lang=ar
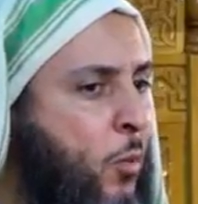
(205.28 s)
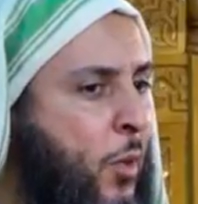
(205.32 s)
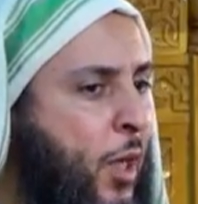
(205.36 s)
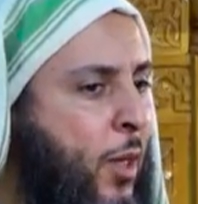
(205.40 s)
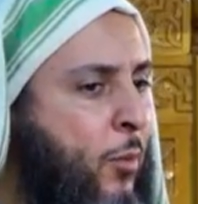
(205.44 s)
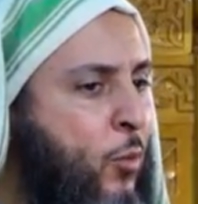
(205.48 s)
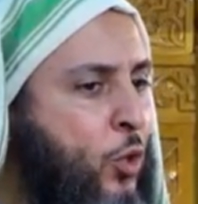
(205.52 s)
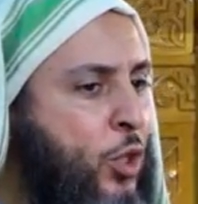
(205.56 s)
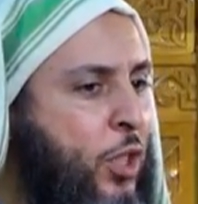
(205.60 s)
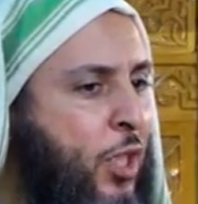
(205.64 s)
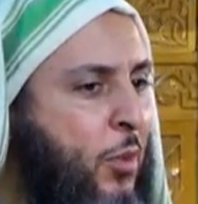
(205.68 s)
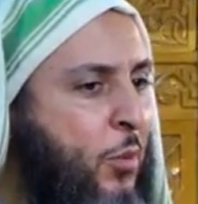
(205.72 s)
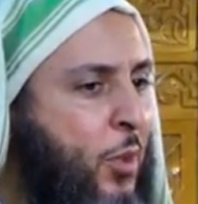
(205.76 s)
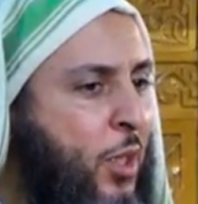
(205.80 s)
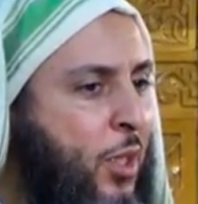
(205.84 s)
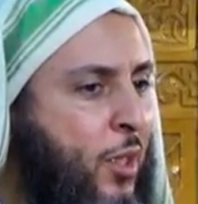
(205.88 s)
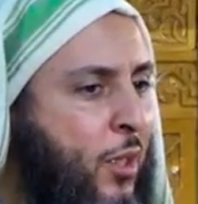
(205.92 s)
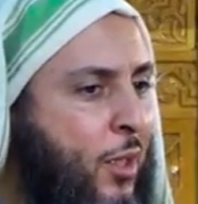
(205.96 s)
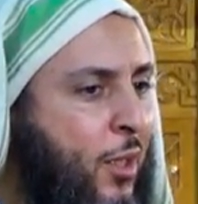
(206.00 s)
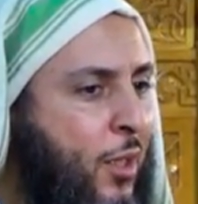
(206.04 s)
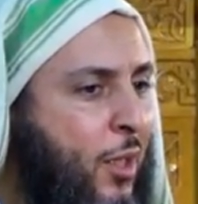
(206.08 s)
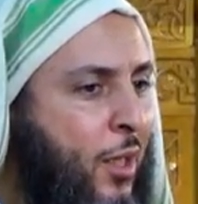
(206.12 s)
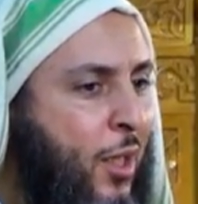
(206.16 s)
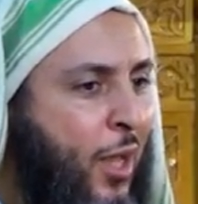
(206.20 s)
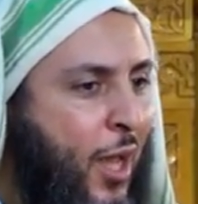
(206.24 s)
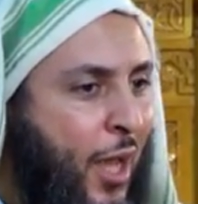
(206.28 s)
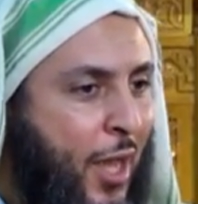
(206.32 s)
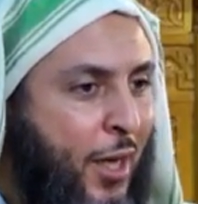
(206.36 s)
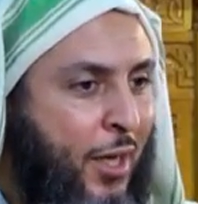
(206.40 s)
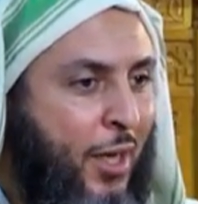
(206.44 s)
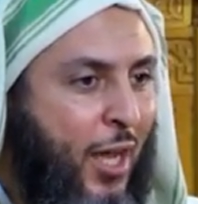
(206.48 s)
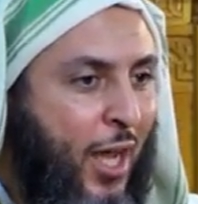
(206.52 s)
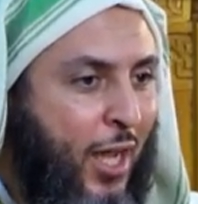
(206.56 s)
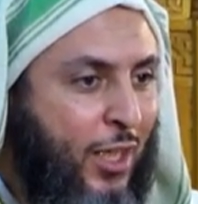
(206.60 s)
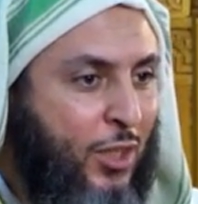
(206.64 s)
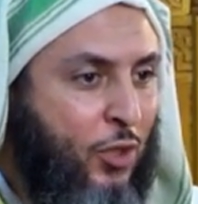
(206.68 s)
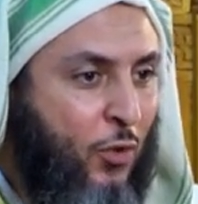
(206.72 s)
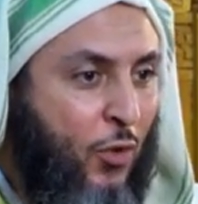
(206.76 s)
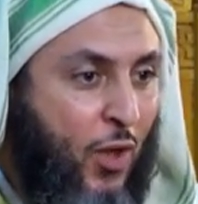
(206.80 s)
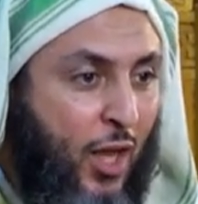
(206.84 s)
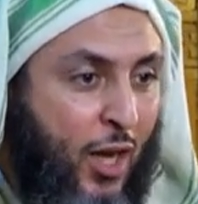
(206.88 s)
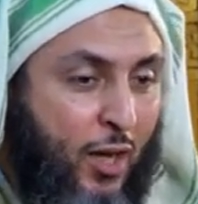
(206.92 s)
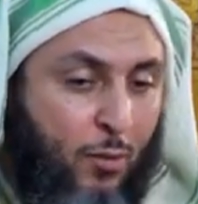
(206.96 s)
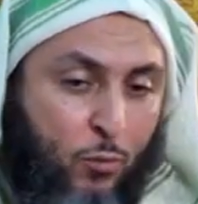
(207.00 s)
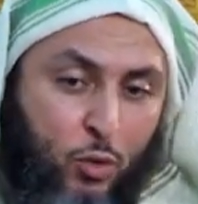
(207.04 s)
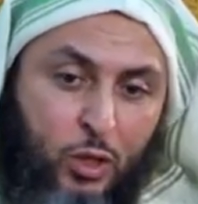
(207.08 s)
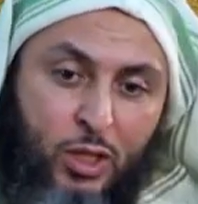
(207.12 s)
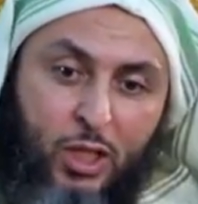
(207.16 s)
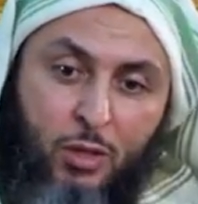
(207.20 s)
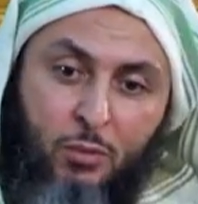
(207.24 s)
من المسلمين أن أطفال
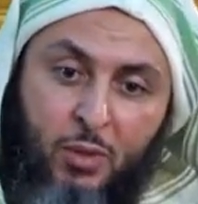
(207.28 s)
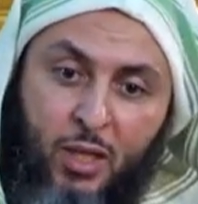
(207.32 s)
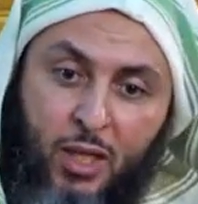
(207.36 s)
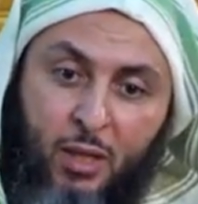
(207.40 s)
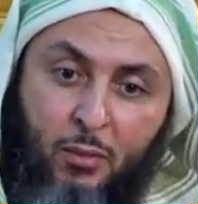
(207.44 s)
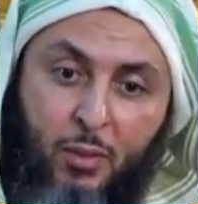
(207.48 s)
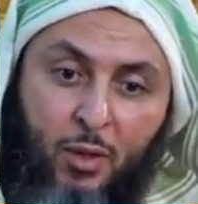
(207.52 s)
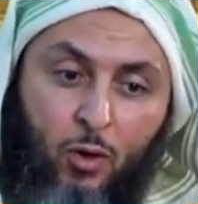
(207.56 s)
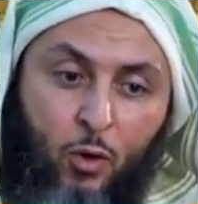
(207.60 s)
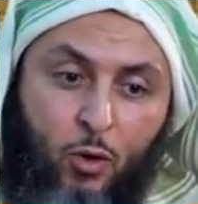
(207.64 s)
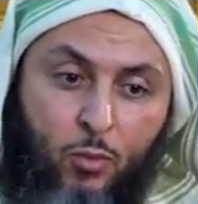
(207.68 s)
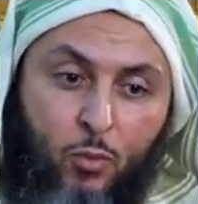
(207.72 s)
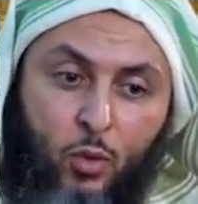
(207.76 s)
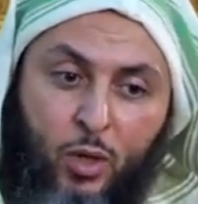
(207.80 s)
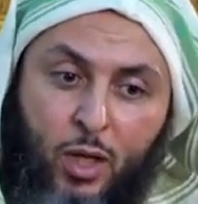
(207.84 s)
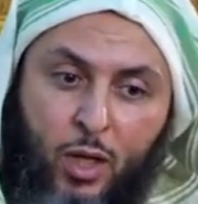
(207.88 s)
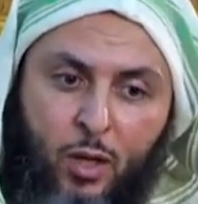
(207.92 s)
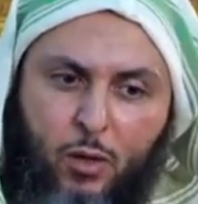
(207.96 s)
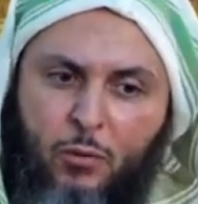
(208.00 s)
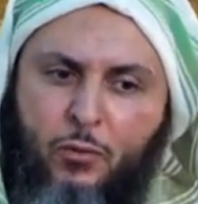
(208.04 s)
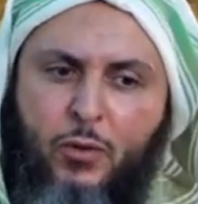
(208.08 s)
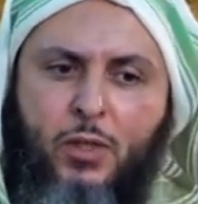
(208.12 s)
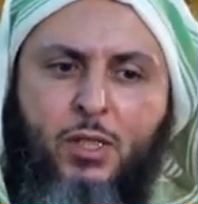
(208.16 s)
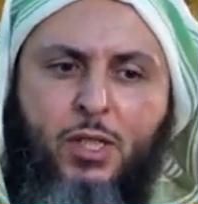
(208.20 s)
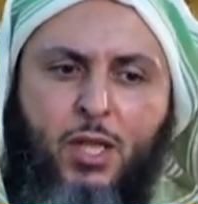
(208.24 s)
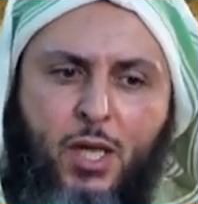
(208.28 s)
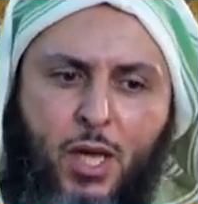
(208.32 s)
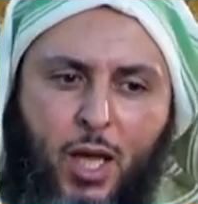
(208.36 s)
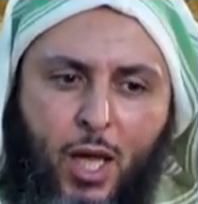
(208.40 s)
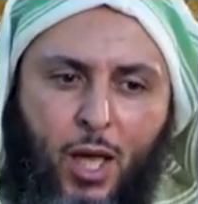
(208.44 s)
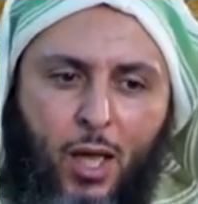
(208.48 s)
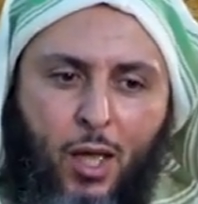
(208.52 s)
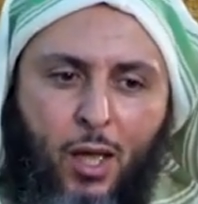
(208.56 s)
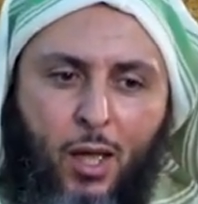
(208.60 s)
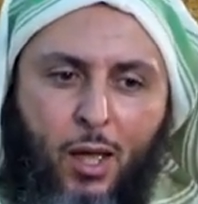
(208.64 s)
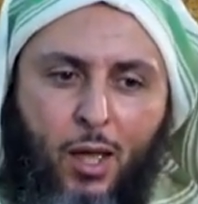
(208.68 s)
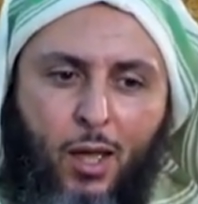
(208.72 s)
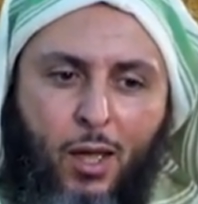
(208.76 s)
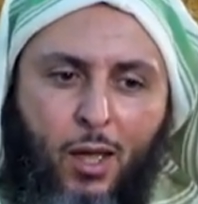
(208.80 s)
المسلمين مرحومون أنهم في الجنة